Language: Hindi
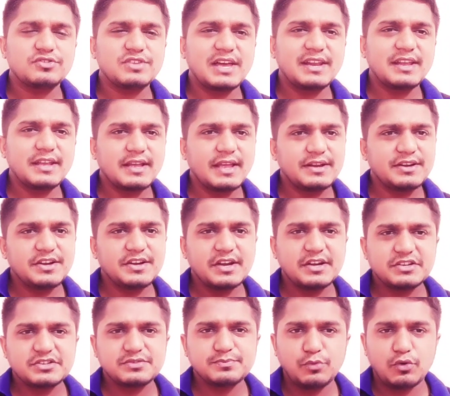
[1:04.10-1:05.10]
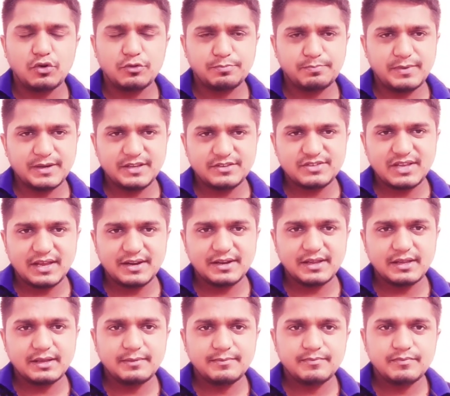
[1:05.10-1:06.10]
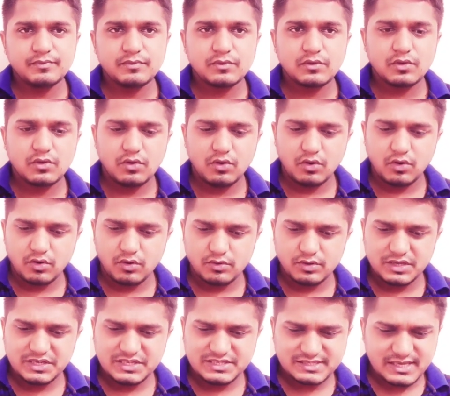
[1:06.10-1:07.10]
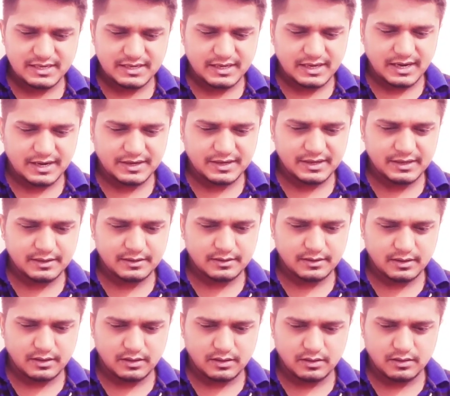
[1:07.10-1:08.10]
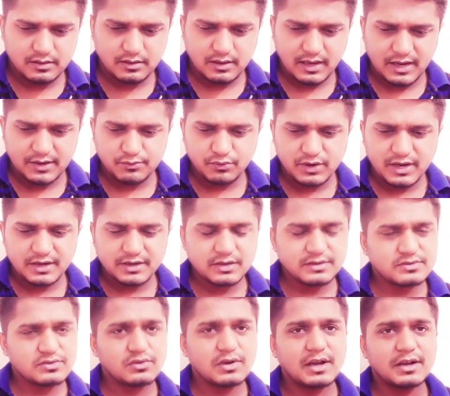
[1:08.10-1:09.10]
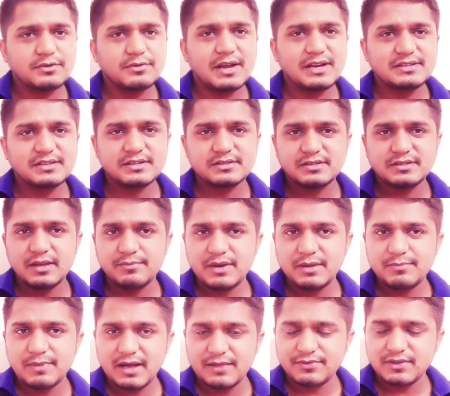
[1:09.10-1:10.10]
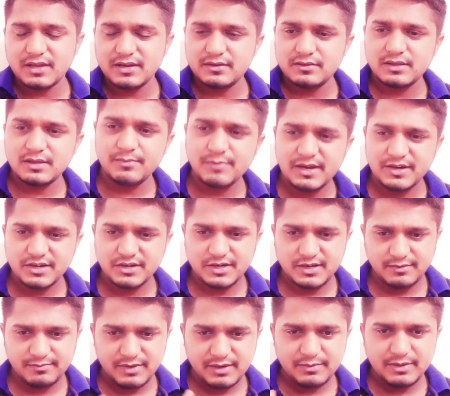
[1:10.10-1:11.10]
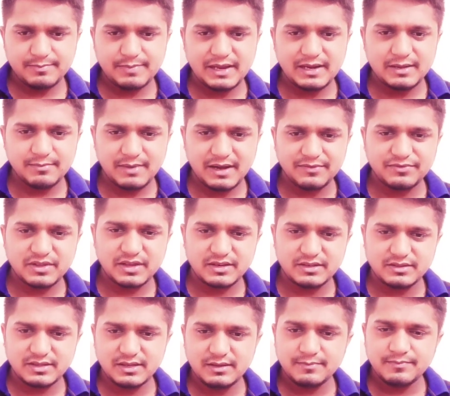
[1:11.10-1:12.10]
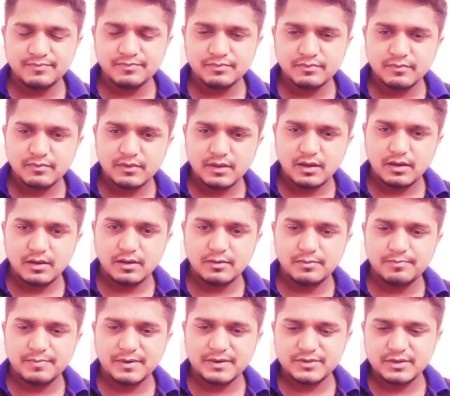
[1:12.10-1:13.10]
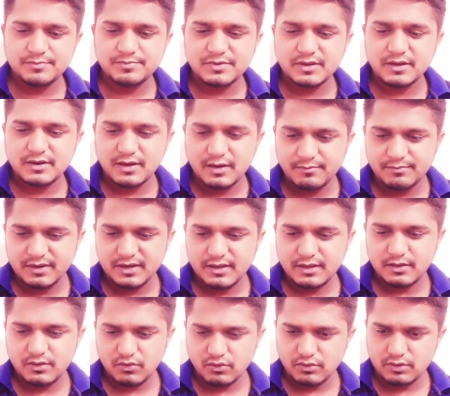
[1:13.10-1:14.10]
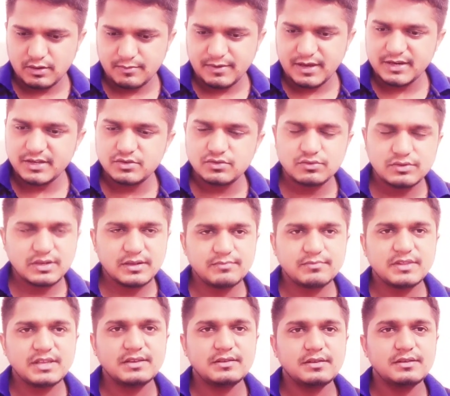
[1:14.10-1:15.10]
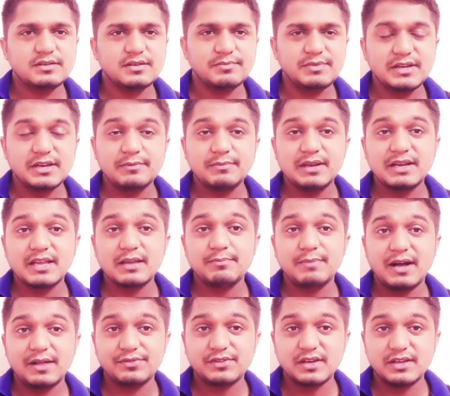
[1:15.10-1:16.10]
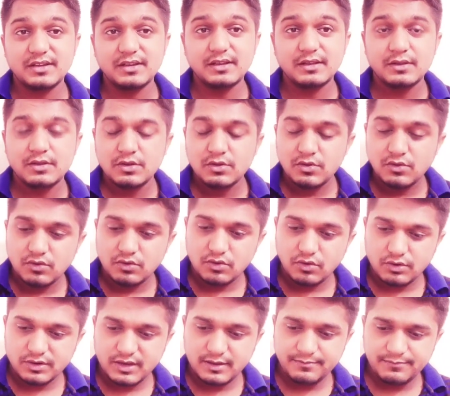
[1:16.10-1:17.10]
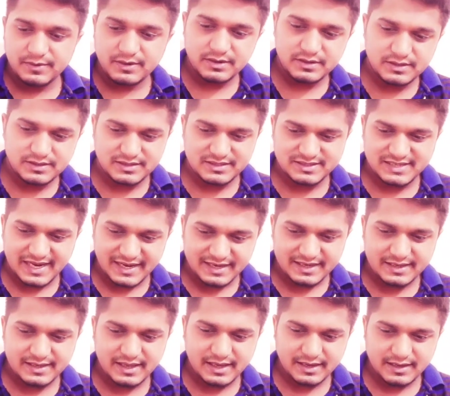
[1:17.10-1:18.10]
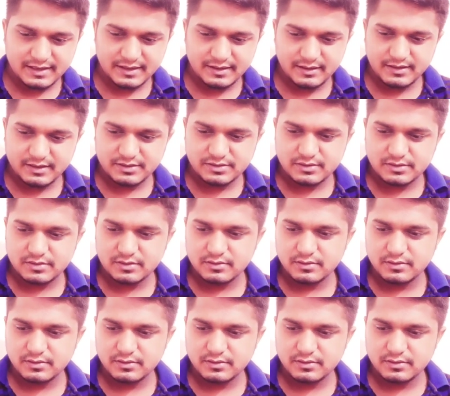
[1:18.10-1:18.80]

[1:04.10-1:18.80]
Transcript: सारे कैंडिडेट्स बहुत परेशान हैं और इसके रिगार्डिंग एडवोकेट अशोक अग्रवाल सर से हमने बात करी थी हमारी टीम ने भी पहले बात करी थी प्रदीप सर हमने और हमारी जो टीम थी सभी ने मिलकर बात करी और ये फिर डिसाइड किया कि इस